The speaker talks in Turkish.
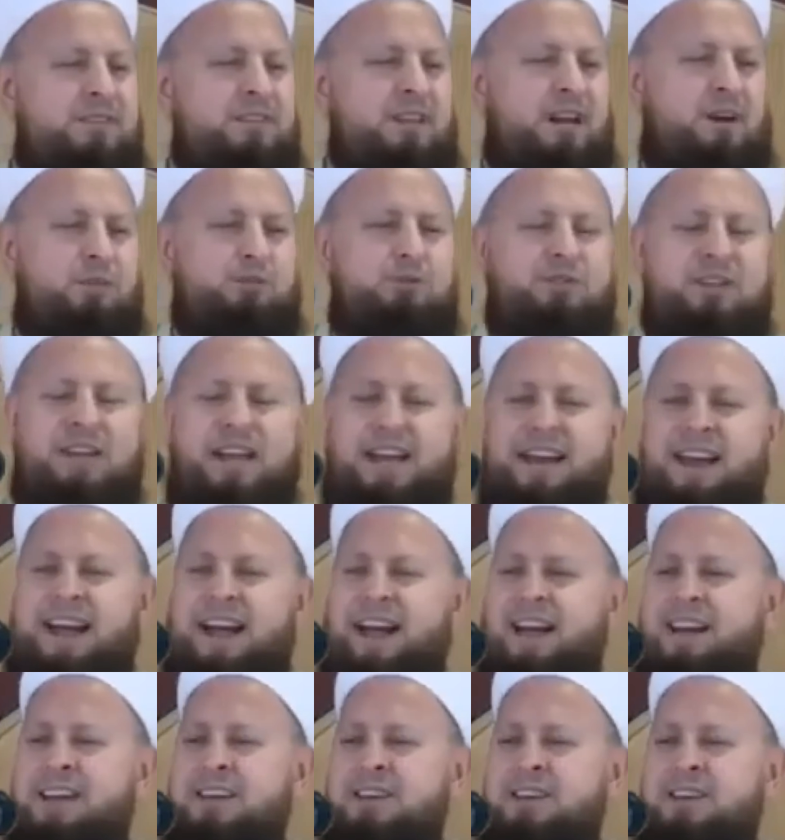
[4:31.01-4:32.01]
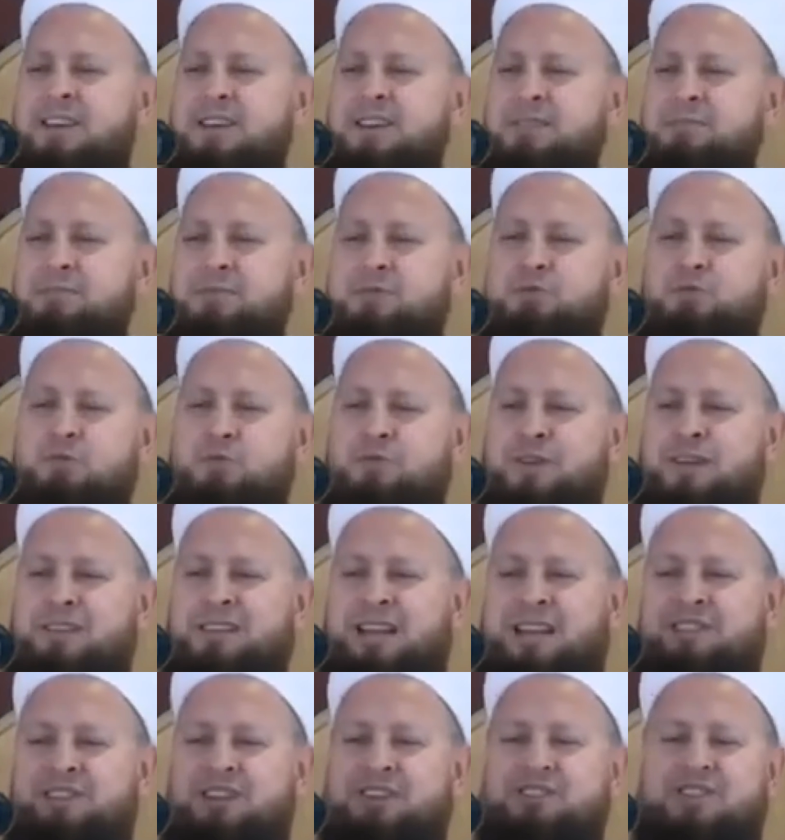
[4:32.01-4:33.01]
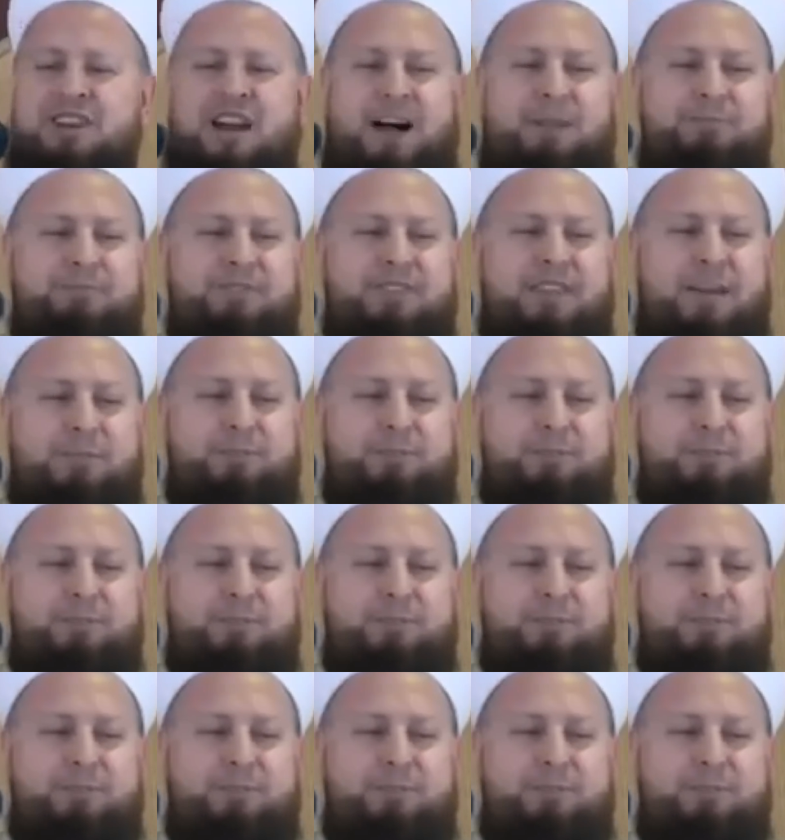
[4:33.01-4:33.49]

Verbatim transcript: Yahudilere bir Türk vatandaşı ne yaptı?